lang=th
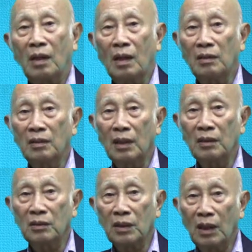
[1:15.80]
การเต้น
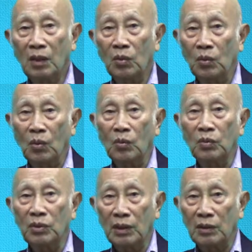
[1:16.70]
ช้าลงของหั
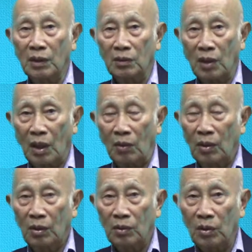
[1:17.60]
วใจดังกล่าว
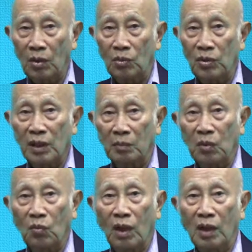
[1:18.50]
เราเรียกมั
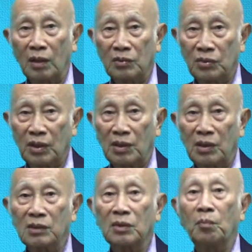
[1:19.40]
นว่าไซ
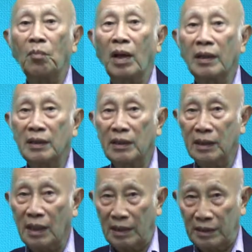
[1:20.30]
นัสบลัดดิ
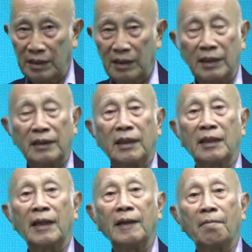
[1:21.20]
คาเดียนั่น
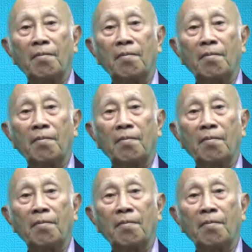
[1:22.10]
เอง